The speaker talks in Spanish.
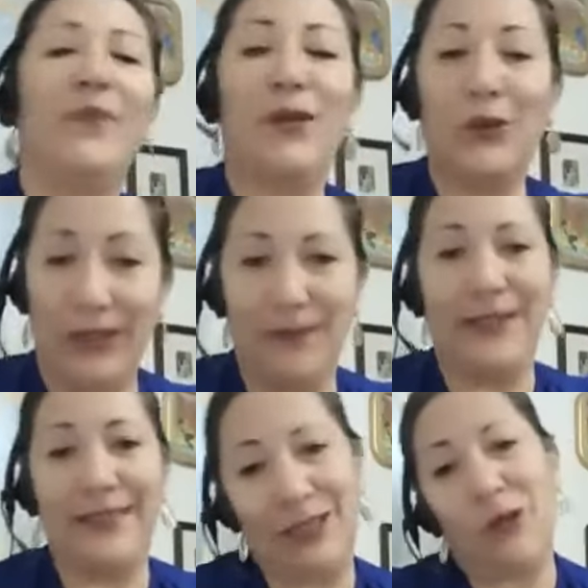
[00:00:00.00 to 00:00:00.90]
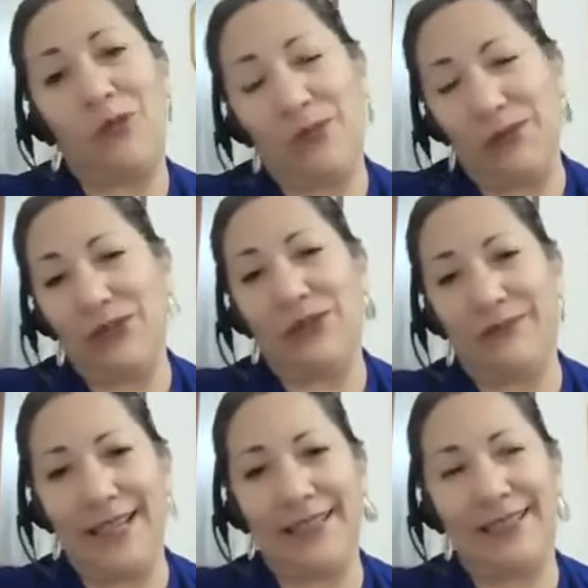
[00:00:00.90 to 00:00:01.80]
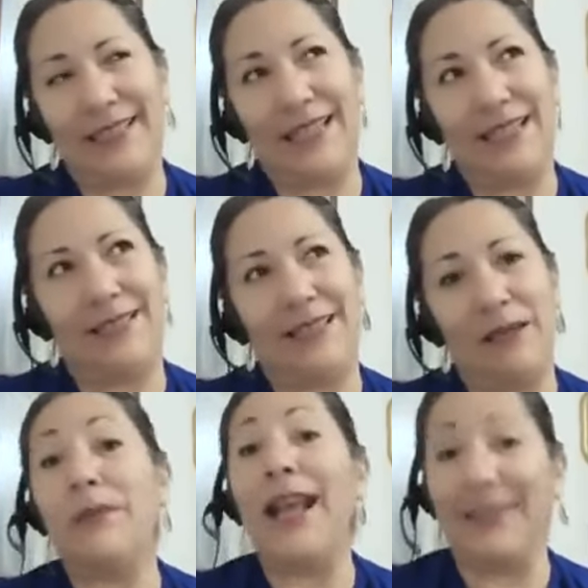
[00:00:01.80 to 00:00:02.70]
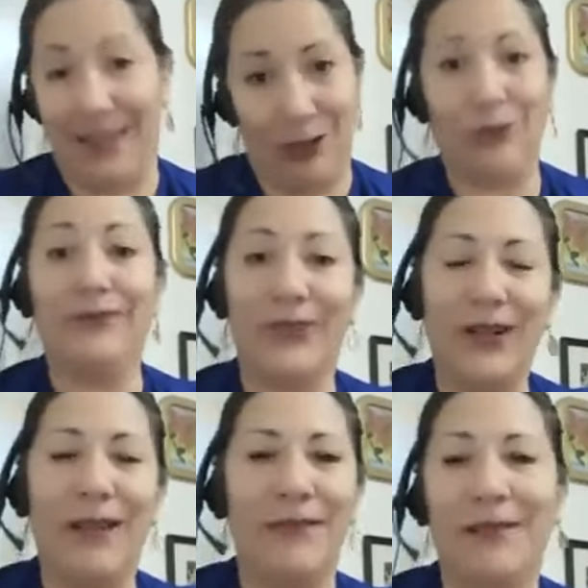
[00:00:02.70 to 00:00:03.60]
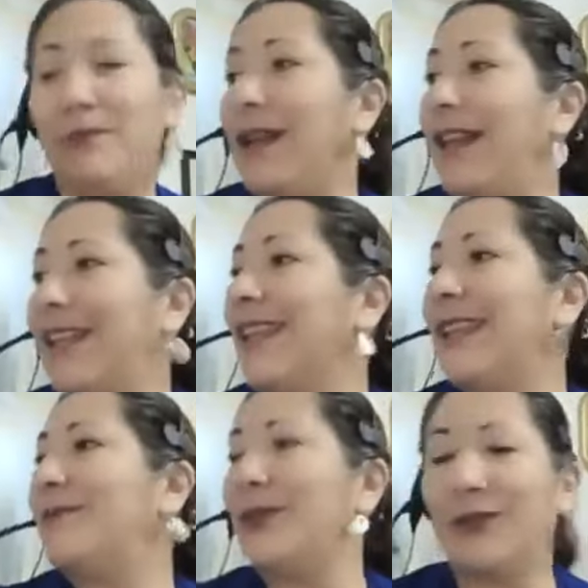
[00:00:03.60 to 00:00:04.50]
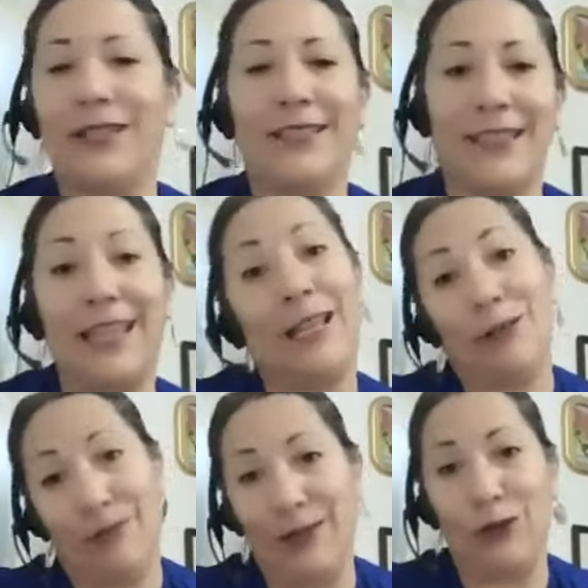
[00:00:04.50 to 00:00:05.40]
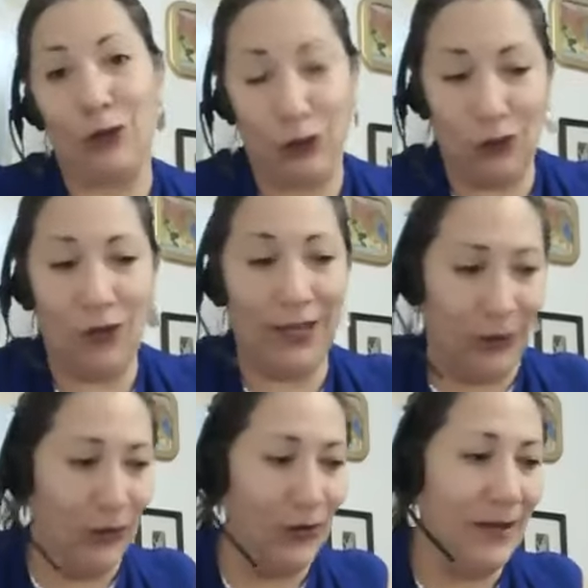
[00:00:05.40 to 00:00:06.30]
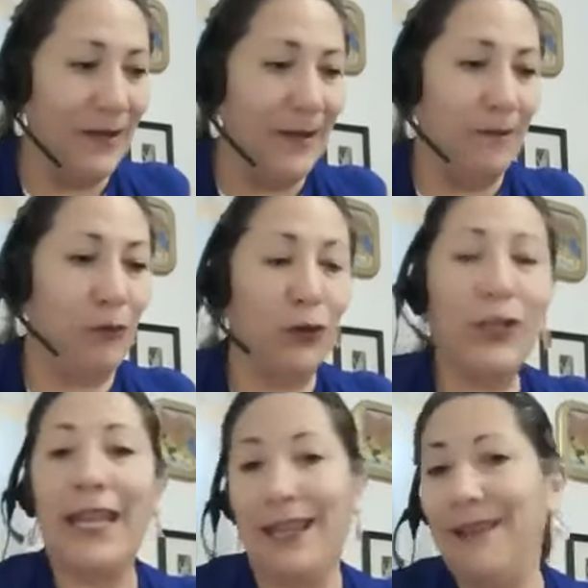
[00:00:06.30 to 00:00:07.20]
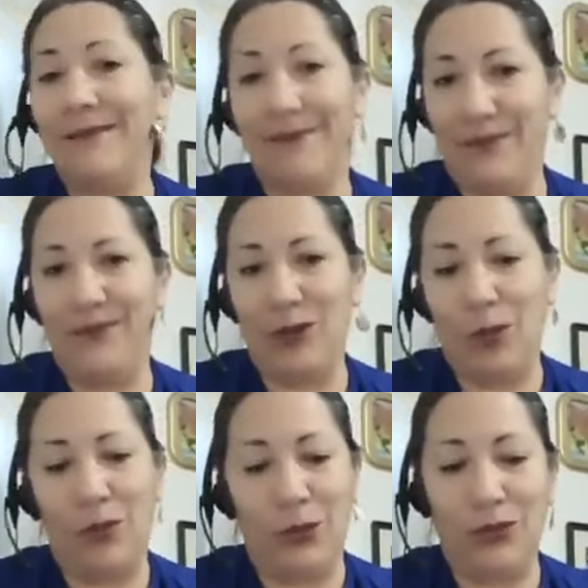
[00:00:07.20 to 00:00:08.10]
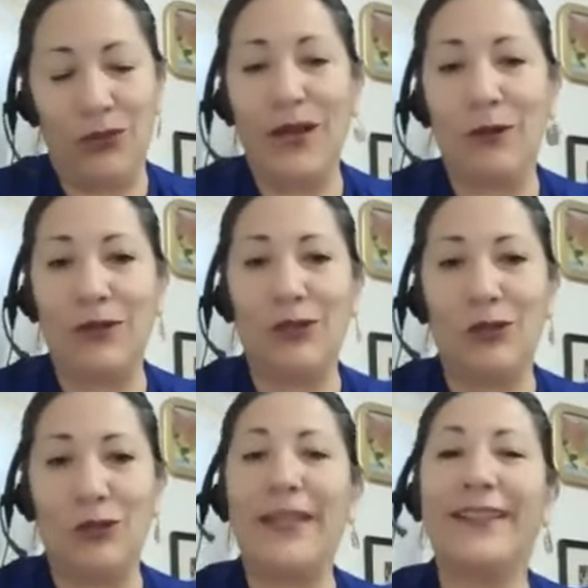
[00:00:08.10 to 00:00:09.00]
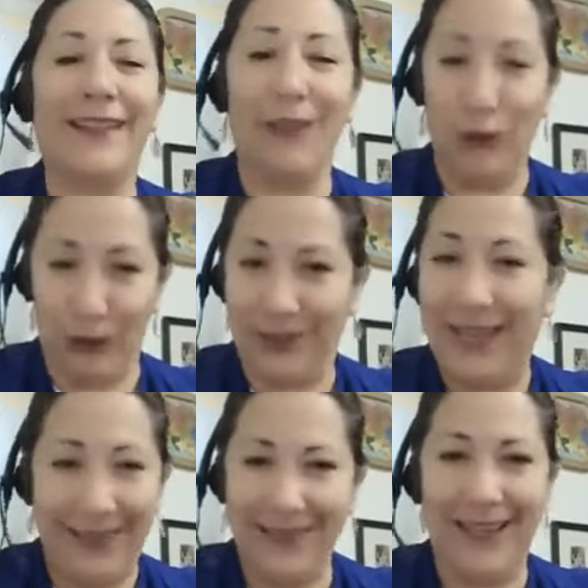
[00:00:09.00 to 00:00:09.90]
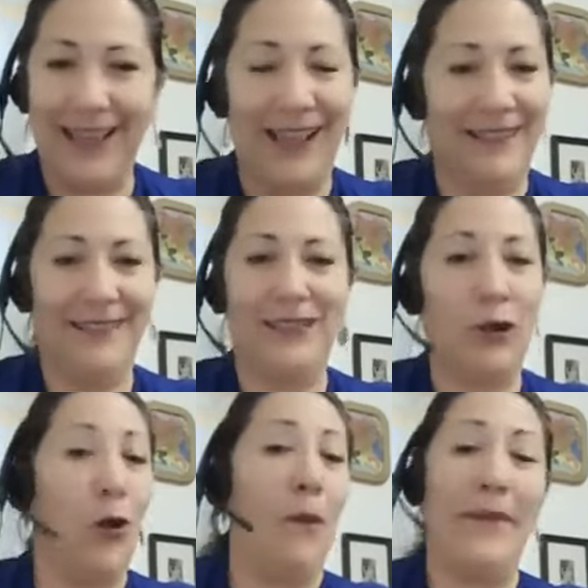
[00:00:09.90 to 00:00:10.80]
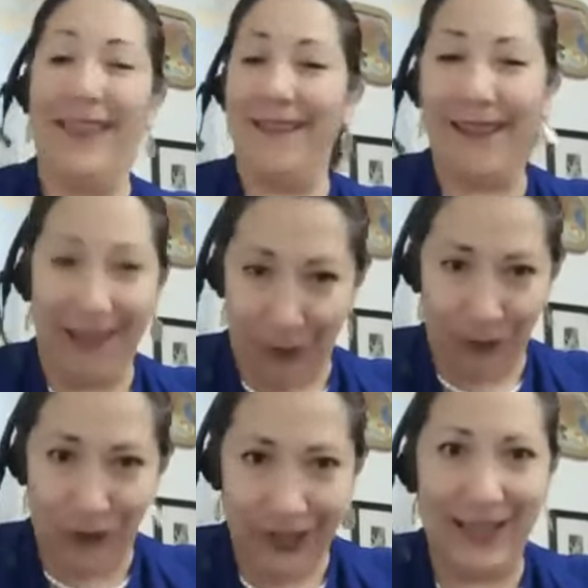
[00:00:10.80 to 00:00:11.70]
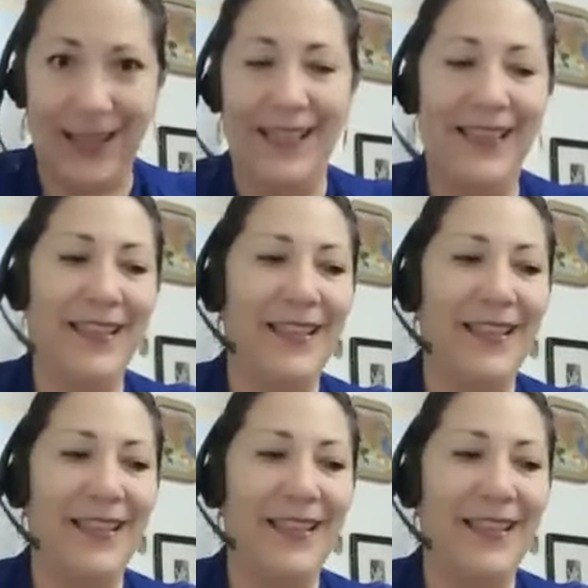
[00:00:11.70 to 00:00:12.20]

pero sí va a ser como mucho más este, práctico, solamente para aquellas personas que hayan tomado los cuatro. porque No por una cuestión mercadotécnica o mercadológica,